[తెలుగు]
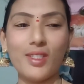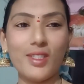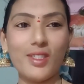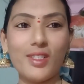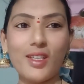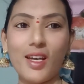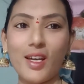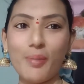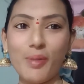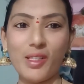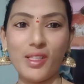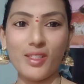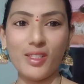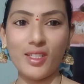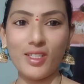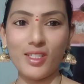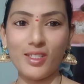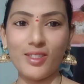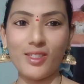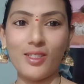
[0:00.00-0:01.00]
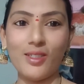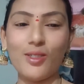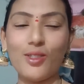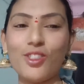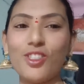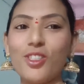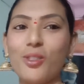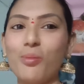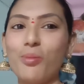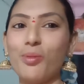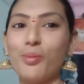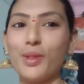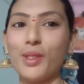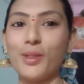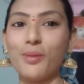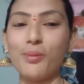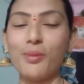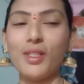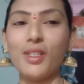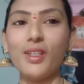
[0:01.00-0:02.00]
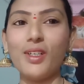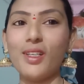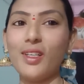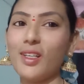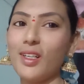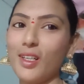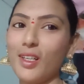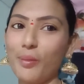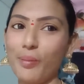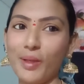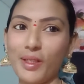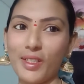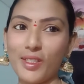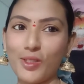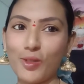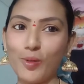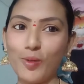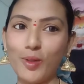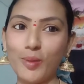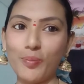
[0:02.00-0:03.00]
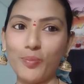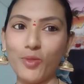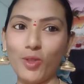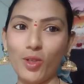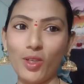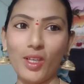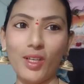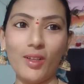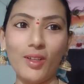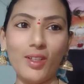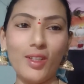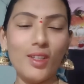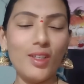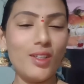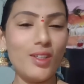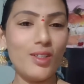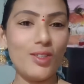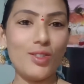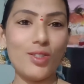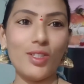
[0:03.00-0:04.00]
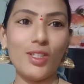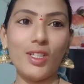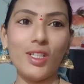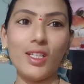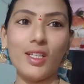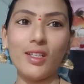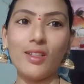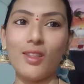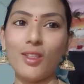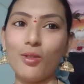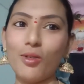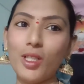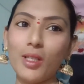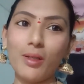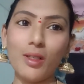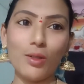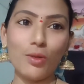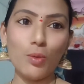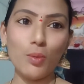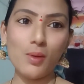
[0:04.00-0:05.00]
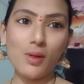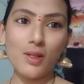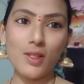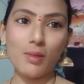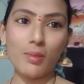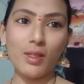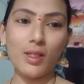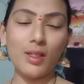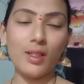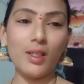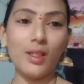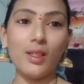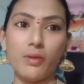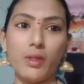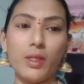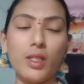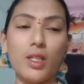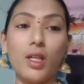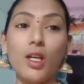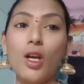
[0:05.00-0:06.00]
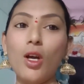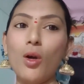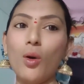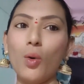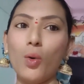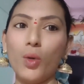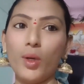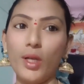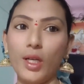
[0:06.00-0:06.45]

స్నానం అయితే చేసేస్తాను సో ఇప్పుడు మనం ఇంకా టీ పెట్టేసుకుందాం ఓకే సో ఈ డే అంతా కూడా నాకు ఉపవాసం అండి సో ఓన్లీ